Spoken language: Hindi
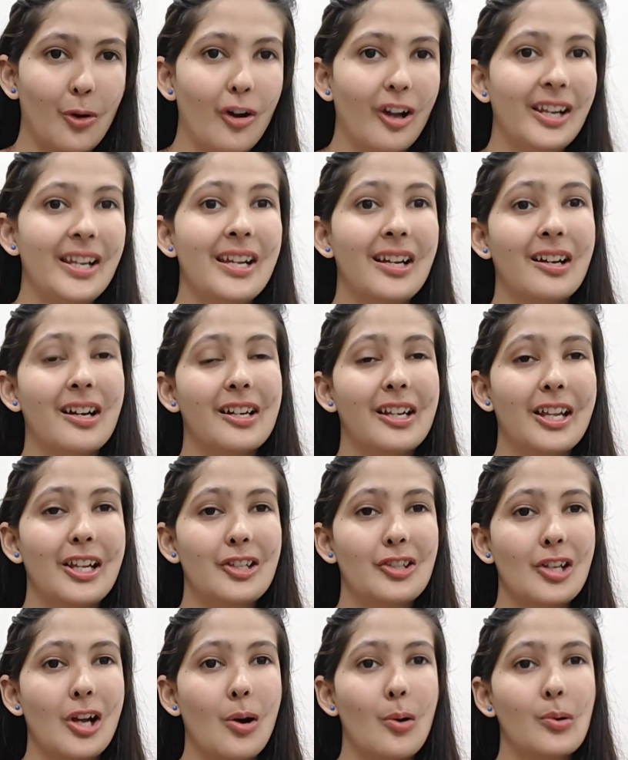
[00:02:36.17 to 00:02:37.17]
ऑयलिंग करके
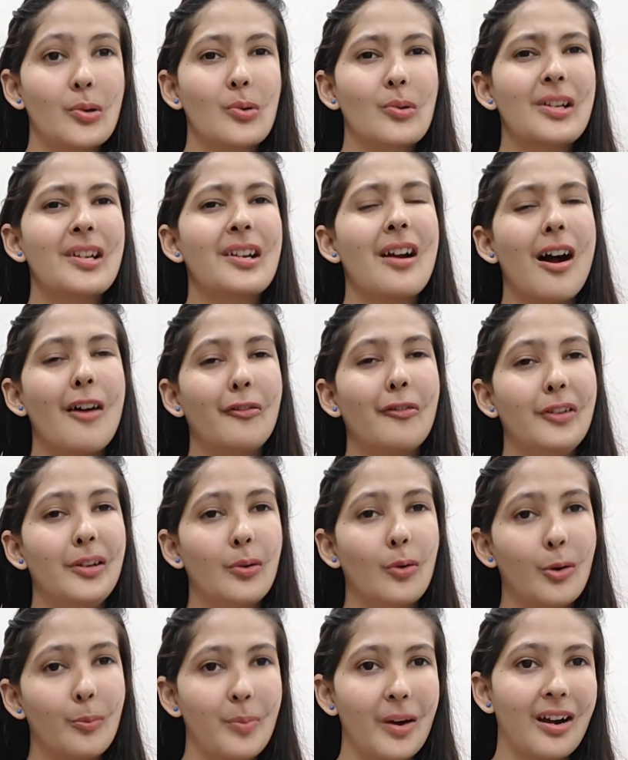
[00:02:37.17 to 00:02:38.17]
जाओ क्योंकि काफ़ी
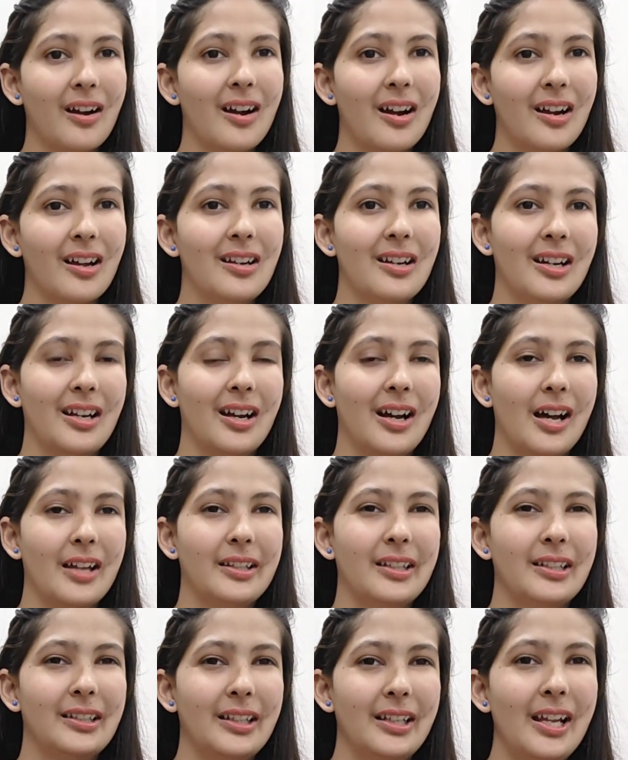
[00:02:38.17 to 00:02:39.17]
लोग पक्का कलर लगा
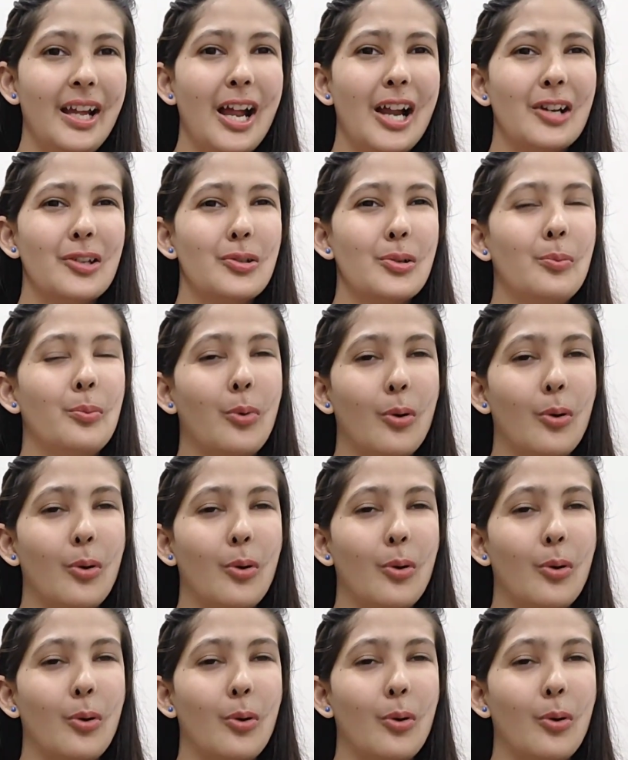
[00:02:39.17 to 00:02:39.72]
देते हैं एंड जो